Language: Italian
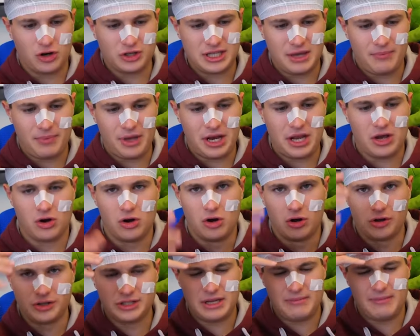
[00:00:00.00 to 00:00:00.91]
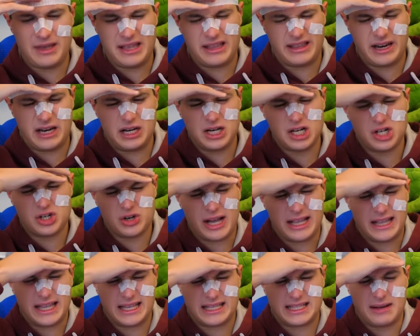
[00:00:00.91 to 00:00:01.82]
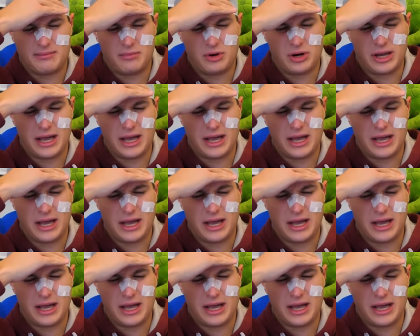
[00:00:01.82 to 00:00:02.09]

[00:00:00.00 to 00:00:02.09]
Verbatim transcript: Mi sono fatto male alla testa e